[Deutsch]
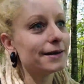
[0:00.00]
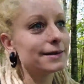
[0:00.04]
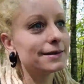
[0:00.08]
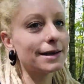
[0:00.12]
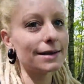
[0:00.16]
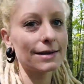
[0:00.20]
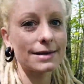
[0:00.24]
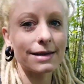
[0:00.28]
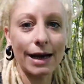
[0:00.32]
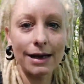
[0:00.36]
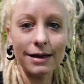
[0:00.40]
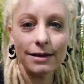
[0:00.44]

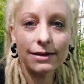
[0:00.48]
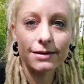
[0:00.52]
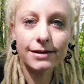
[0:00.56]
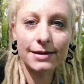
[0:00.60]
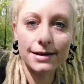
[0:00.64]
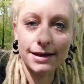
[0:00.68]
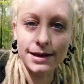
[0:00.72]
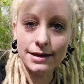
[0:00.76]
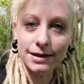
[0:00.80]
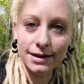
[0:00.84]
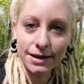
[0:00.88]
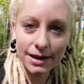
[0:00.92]
das
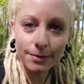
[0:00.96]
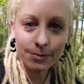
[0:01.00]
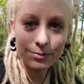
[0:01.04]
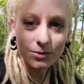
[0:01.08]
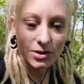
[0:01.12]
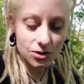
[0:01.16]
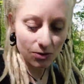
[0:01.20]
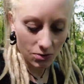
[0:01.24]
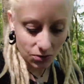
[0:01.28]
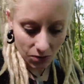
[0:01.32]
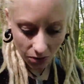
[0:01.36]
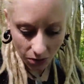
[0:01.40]
alles erleben
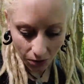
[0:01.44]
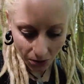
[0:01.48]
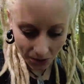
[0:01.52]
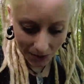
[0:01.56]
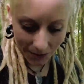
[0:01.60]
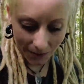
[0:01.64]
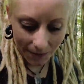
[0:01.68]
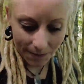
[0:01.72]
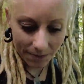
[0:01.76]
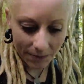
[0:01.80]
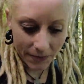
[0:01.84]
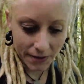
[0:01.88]
zu
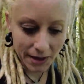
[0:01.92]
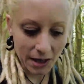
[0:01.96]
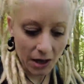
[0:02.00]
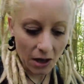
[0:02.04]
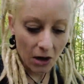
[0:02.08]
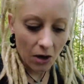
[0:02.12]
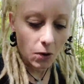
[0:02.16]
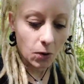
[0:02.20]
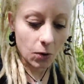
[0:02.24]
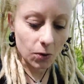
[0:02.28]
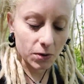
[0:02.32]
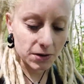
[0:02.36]
können
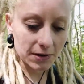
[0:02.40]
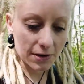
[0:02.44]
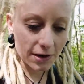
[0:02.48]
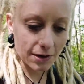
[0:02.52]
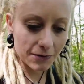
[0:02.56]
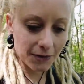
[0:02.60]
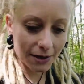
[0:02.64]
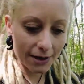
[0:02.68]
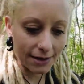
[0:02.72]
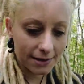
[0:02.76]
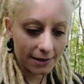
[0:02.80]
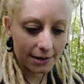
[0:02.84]
und
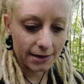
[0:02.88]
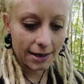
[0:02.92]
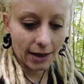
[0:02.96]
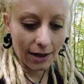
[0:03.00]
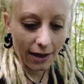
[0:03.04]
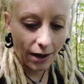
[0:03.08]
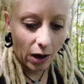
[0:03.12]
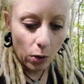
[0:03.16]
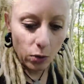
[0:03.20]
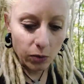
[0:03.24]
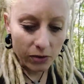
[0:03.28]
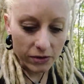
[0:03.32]
quasi
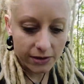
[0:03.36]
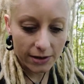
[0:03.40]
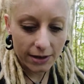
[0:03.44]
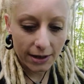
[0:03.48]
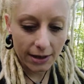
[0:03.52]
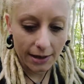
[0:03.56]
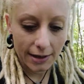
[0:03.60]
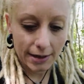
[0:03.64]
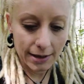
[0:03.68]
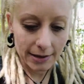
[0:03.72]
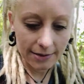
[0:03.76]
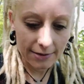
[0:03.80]
aus
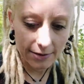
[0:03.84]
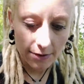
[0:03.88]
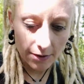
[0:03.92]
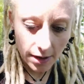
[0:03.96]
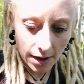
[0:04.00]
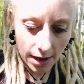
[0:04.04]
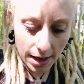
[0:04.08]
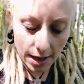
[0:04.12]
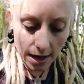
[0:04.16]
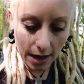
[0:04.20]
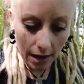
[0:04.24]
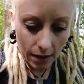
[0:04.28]
der, also
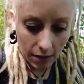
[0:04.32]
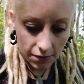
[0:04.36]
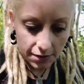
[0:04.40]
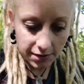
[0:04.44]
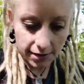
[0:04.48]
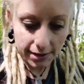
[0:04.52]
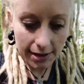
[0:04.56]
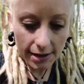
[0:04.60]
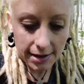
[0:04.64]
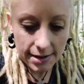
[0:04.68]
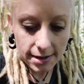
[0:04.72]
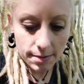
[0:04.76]
aus
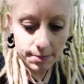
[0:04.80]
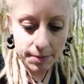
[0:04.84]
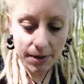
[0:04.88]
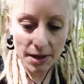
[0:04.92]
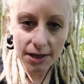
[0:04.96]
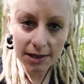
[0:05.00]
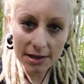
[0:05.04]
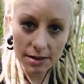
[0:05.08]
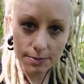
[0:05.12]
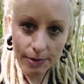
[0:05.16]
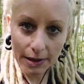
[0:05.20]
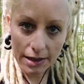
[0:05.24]
dieser
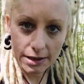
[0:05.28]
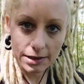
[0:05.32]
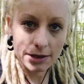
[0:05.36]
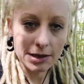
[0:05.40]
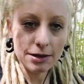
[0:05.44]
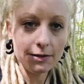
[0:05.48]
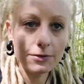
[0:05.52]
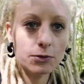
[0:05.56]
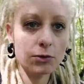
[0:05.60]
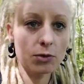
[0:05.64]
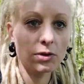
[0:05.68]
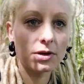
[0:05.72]

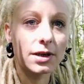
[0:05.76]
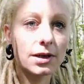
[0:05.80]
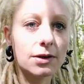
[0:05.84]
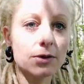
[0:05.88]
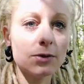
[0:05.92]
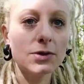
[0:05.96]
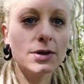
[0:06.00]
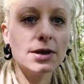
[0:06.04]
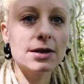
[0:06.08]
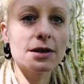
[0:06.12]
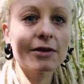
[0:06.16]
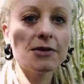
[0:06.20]
Perspektive oder,
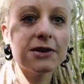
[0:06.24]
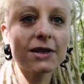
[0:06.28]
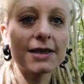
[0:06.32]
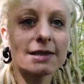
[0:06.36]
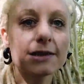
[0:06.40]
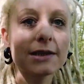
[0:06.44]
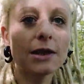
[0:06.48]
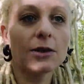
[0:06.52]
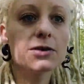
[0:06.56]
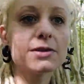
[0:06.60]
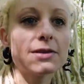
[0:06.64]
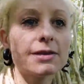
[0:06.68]
oder
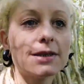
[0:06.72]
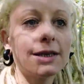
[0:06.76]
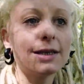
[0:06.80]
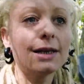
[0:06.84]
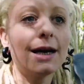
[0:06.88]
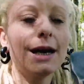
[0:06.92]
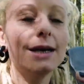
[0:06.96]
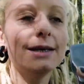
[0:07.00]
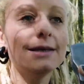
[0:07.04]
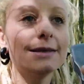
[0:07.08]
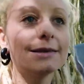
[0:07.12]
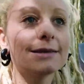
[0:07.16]
quasi aus
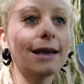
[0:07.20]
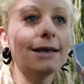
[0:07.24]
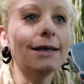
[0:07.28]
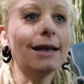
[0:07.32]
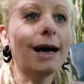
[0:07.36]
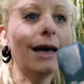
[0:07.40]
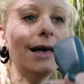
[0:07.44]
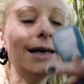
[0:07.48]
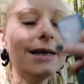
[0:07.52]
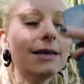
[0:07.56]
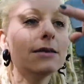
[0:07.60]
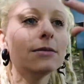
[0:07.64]
seiner
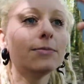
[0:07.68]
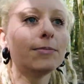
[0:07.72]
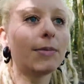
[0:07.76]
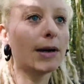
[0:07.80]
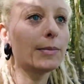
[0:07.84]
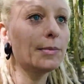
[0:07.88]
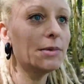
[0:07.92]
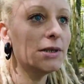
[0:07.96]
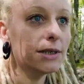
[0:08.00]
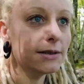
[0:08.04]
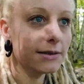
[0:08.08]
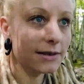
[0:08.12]
seine eigene
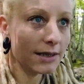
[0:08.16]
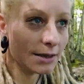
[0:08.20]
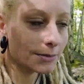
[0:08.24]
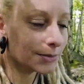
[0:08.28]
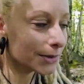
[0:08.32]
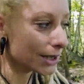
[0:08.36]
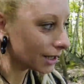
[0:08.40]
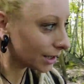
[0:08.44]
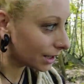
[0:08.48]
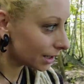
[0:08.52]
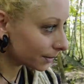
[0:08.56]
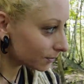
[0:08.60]
Bubble, in der
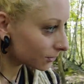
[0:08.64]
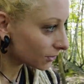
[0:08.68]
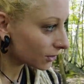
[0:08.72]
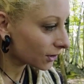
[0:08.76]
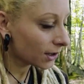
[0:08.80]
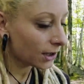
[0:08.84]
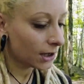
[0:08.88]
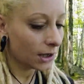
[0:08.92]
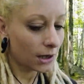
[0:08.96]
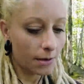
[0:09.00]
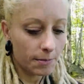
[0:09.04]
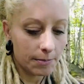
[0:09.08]
man lebt,
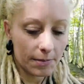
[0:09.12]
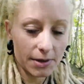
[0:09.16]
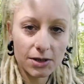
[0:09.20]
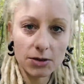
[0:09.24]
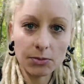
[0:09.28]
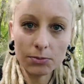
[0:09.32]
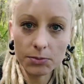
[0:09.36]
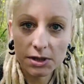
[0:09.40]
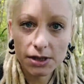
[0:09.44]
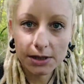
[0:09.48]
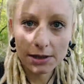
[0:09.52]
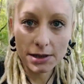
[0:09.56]
mal
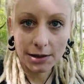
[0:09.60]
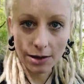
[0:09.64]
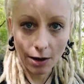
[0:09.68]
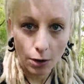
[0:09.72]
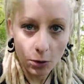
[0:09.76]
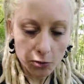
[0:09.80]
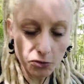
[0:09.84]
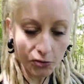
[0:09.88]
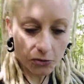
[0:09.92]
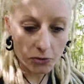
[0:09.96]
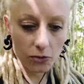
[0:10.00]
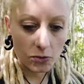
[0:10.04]
so ein bisschen
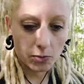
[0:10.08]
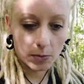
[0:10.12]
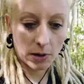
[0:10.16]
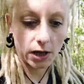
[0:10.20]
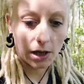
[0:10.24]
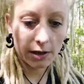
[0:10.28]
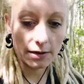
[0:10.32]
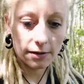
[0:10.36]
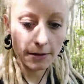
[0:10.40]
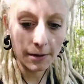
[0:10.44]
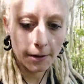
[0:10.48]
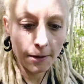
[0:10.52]

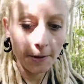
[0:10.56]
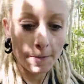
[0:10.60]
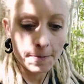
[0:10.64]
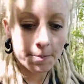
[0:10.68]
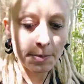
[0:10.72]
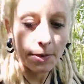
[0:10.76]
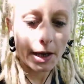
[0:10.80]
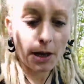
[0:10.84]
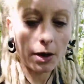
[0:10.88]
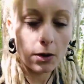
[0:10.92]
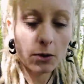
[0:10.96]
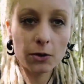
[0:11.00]
aufzumachen
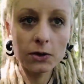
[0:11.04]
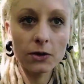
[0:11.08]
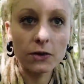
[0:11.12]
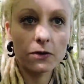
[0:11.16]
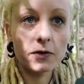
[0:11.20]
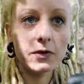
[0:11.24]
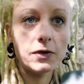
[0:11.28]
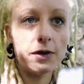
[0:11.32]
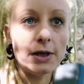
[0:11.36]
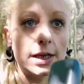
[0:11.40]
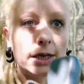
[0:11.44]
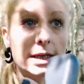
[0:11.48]

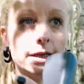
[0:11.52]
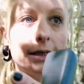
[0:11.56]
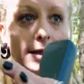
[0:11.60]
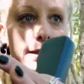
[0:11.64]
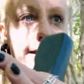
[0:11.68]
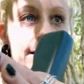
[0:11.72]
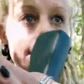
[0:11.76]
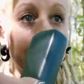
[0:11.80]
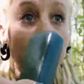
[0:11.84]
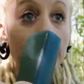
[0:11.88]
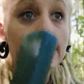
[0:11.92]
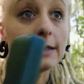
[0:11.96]
und die,
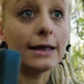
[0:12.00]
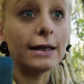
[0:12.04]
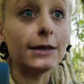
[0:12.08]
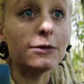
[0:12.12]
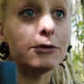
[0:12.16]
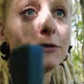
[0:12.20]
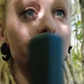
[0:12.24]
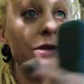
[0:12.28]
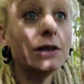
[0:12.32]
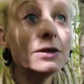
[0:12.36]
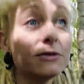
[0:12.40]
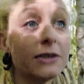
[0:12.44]
die, die
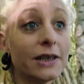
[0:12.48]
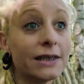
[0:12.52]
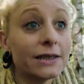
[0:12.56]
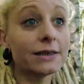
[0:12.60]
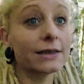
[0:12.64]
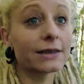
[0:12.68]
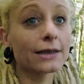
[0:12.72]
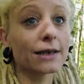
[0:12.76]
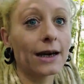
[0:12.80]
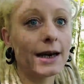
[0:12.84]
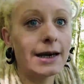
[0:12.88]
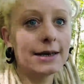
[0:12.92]

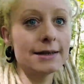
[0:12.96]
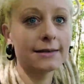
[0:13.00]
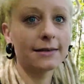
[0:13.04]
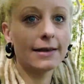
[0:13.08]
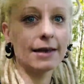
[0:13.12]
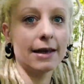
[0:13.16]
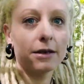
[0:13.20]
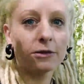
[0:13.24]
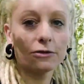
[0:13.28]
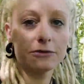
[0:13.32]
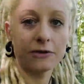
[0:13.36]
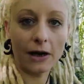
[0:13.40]
Vielfältigkeit
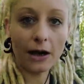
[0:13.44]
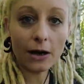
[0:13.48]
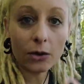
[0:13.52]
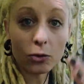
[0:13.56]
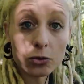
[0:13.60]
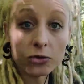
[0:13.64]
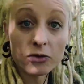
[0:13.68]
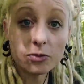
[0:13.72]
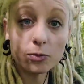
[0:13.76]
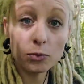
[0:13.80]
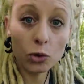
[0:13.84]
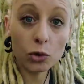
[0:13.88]
der
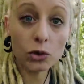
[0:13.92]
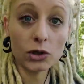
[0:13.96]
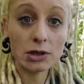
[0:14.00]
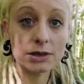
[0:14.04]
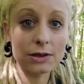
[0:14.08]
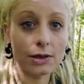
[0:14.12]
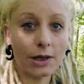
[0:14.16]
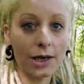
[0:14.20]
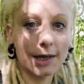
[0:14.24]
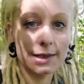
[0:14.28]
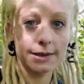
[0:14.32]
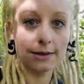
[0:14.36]

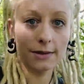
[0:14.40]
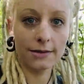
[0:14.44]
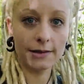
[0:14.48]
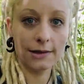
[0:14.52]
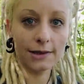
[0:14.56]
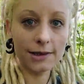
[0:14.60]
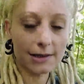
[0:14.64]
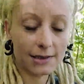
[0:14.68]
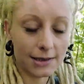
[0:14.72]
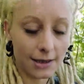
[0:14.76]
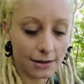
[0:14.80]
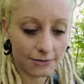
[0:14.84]
Erfahrungsmöglichkeiten
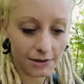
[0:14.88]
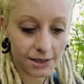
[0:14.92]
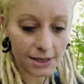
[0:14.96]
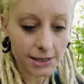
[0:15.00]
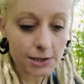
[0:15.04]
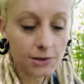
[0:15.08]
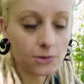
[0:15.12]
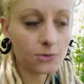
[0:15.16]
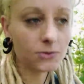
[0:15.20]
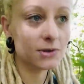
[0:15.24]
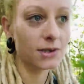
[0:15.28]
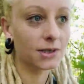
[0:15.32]
dieser
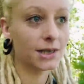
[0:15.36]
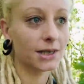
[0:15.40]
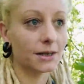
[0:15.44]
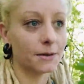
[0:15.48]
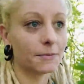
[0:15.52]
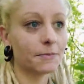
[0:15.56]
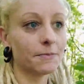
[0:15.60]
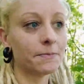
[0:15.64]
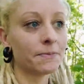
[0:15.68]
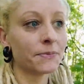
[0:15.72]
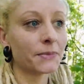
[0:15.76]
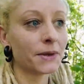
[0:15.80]
Welt zu
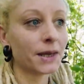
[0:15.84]
sehen.